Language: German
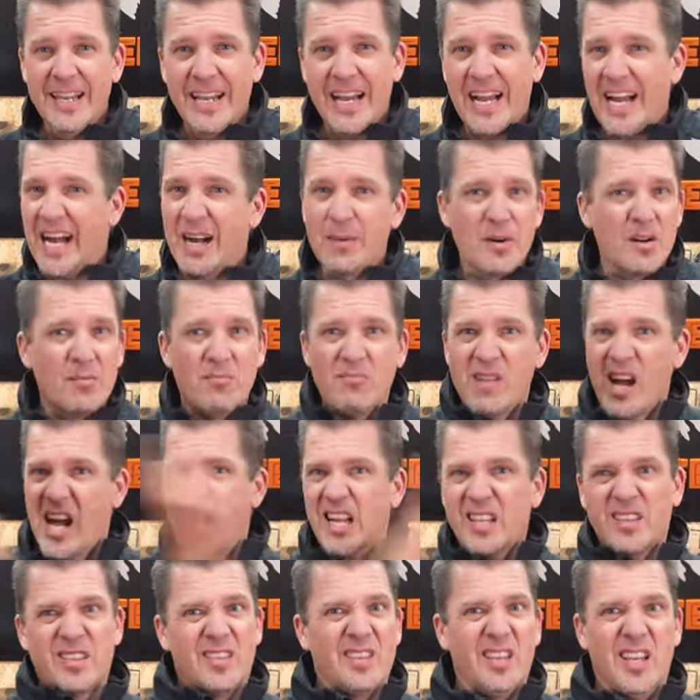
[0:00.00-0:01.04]
Aber
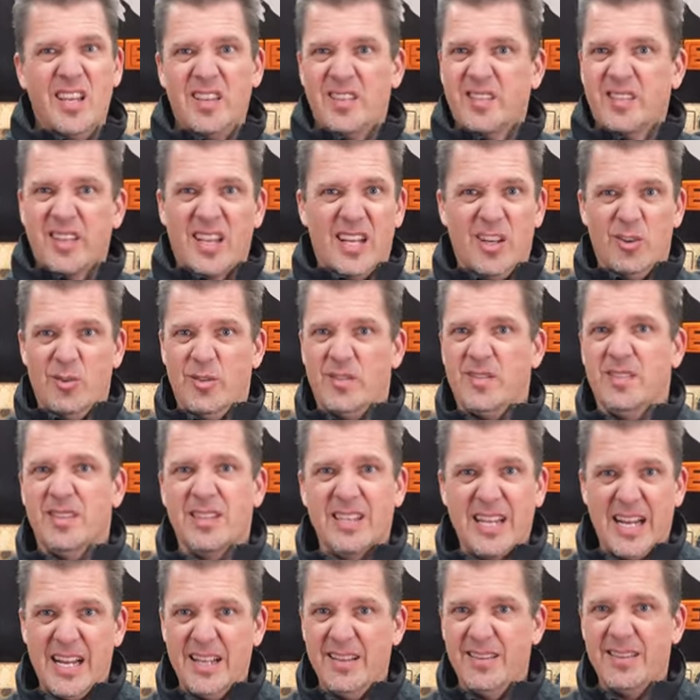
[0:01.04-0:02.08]
macht's das
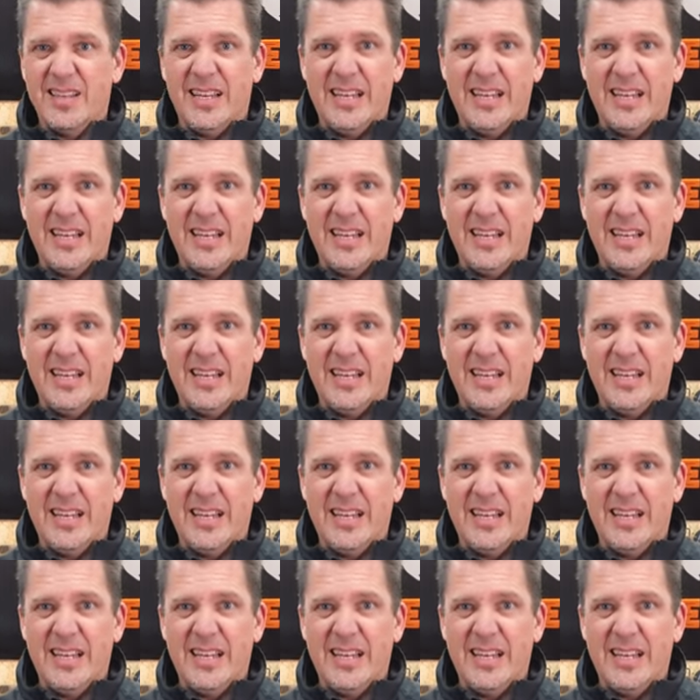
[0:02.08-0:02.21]
draußen, ganz